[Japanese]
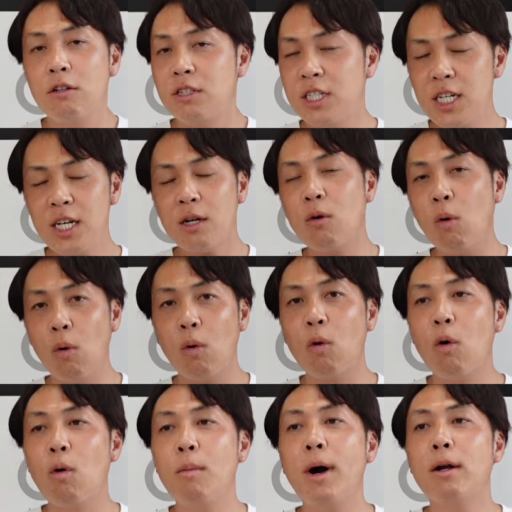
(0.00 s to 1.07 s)

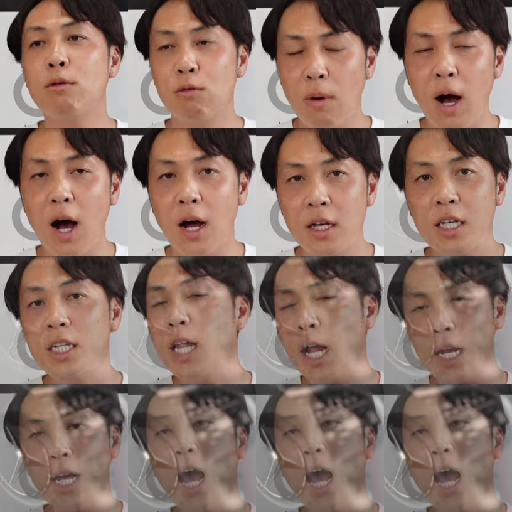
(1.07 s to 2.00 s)
G550 は左